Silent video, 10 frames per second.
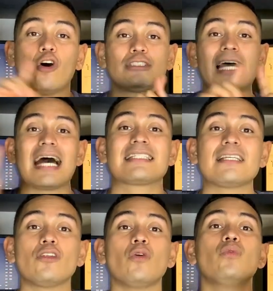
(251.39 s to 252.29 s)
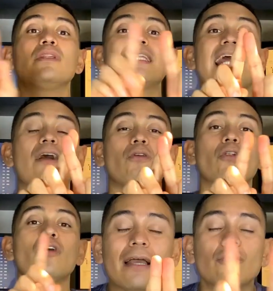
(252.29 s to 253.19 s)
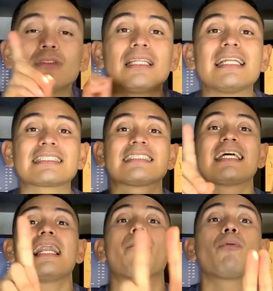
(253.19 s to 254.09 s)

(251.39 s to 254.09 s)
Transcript: O sea, haciendo un triángulo, tú tendrías que estar en la